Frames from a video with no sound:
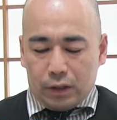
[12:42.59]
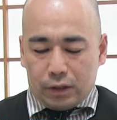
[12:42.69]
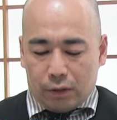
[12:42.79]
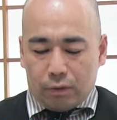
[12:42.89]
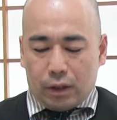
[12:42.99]

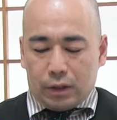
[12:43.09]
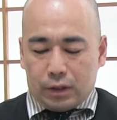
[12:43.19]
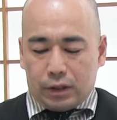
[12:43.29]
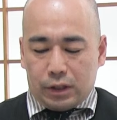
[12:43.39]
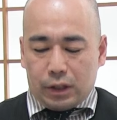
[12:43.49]
したのが
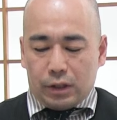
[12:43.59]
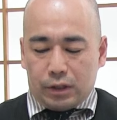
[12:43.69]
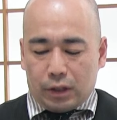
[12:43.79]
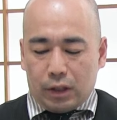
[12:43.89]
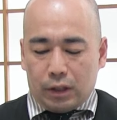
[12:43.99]
新安
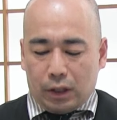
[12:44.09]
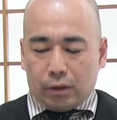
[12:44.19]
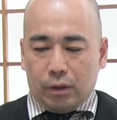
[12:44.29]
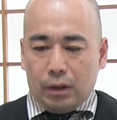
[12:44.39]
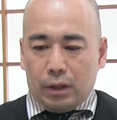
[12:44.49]
事件だ
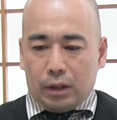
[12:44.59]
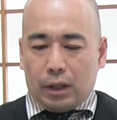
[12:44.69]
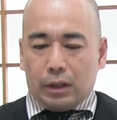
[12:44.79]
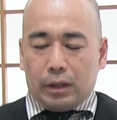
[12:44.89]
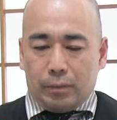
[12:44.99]
と
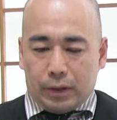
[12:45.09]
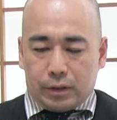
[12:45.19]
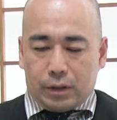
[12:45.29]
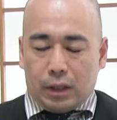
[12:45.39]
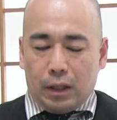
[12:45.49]
書いていま
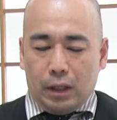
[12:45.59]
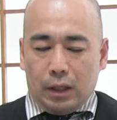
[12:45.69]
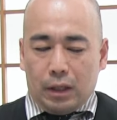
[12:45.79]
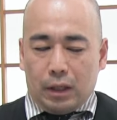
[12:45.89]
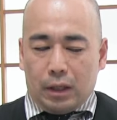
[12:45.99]
すが、
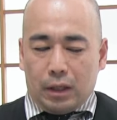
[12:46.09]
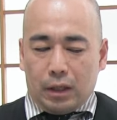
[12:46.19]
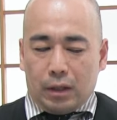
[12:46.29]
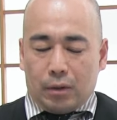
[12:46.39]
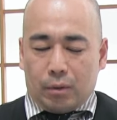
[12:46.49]

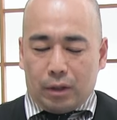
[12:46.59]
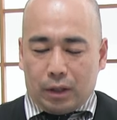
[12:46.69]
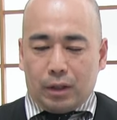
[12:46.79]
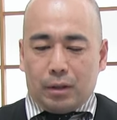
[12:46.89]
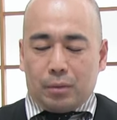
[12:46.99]
えー、これ
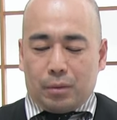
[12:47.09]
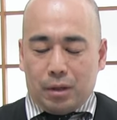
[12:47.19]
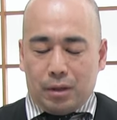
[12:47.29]
だけの、